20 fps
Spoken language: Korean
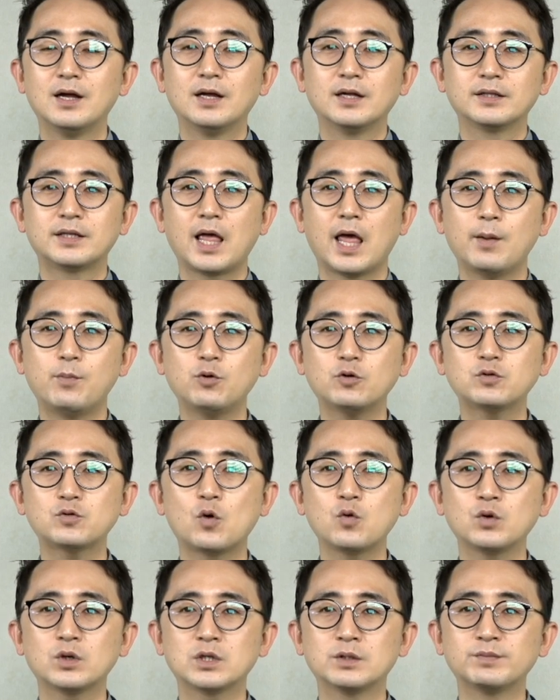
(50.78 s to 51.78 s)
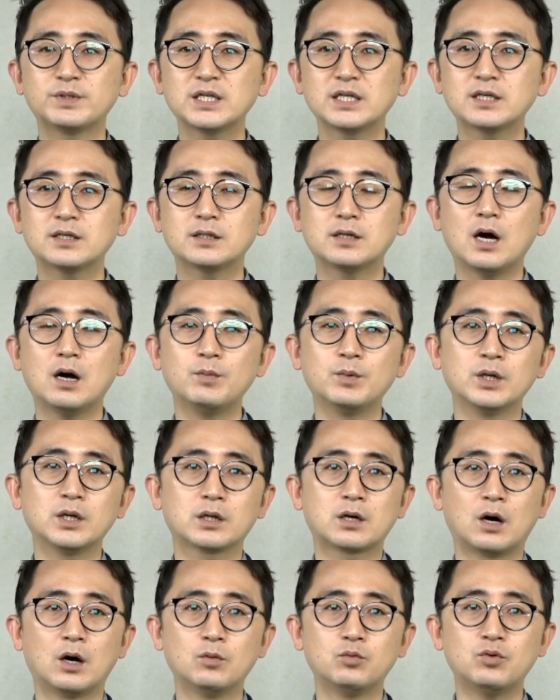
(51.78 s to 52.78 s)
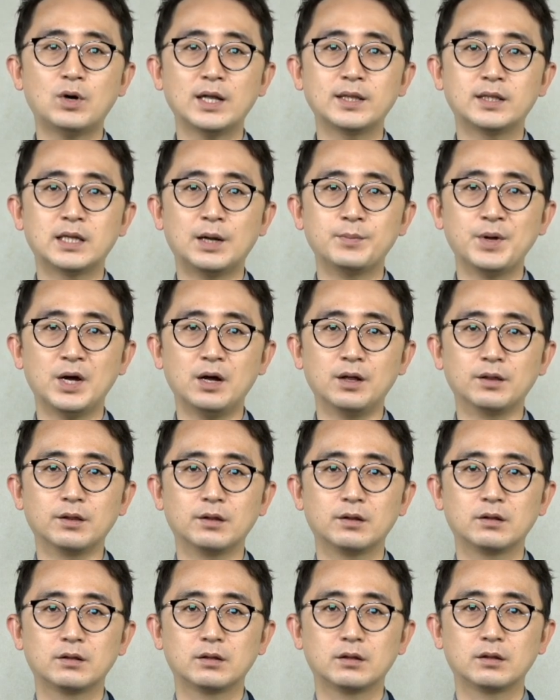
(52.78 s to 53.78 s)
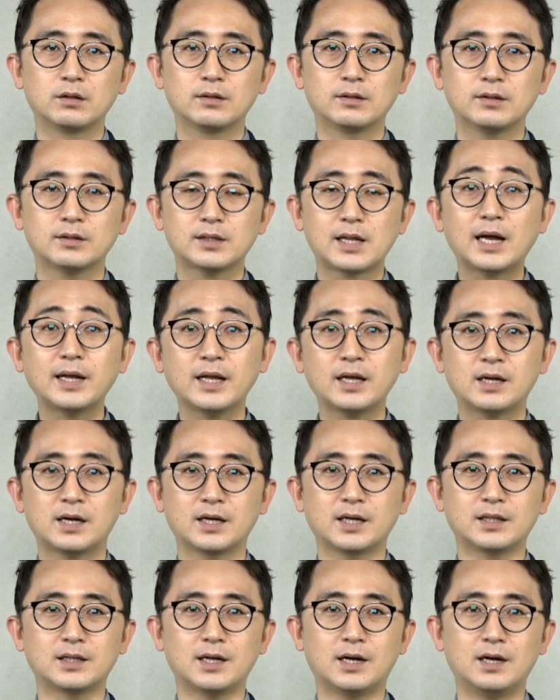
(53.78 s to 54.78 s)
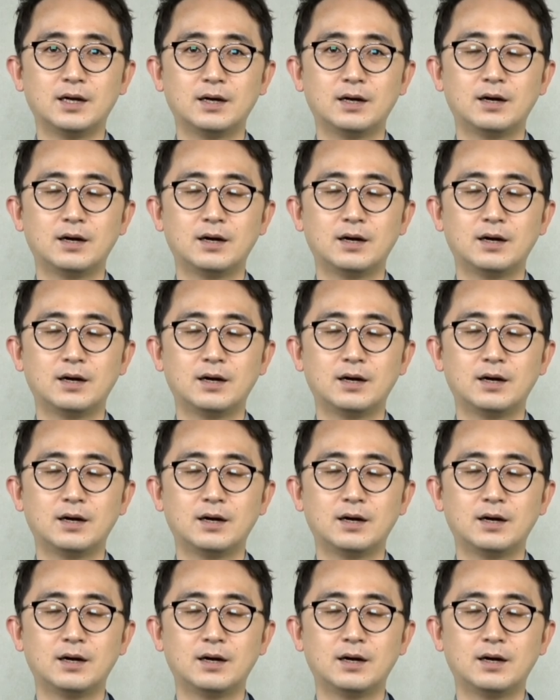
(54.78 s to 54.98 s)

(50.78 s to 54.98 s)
대북 송금 특검을 거부한다면 탄핵하겠다.